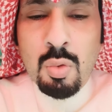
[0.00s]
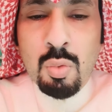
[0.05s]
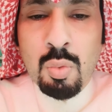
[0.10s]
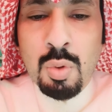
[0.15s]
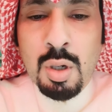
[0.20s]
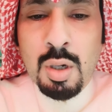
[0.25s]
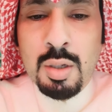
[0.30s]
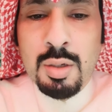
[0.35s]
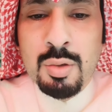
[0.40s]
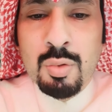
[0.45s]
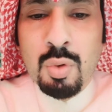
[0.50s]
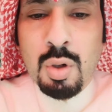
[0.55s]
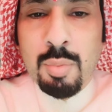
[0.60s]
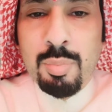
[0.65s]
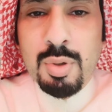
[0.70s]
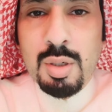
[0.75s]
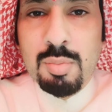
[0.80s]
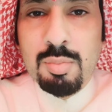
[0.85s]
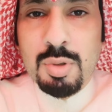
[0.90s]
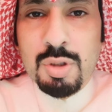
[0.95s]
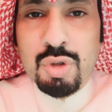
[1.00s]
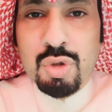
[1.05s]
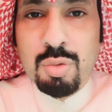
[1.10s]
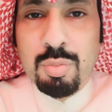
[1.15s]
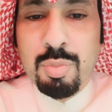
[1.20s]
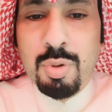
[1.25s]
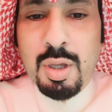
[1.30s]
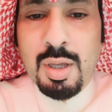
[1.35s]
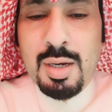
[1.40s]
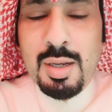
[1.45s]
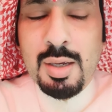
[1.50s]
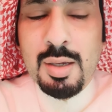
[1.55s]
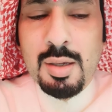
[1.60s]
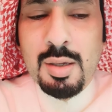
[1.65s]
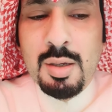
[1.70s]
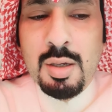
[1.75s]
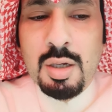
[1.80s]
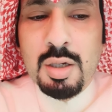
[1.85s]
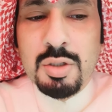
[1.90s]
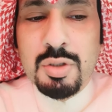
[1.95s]
والنوابين المحسوب عليه
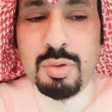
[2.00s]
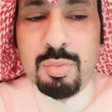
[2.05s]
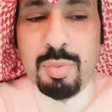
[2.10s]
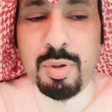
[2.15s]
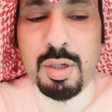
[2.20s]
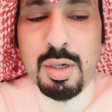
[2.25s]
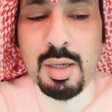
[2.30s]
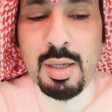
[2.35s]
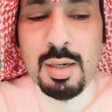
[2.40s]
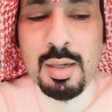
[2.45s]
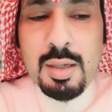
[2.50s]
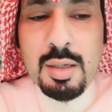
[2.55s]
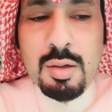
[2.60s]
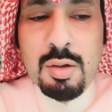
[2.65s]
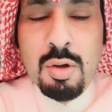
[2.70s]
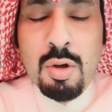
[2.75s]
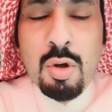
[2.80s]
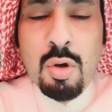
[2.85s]
محسوبين عليه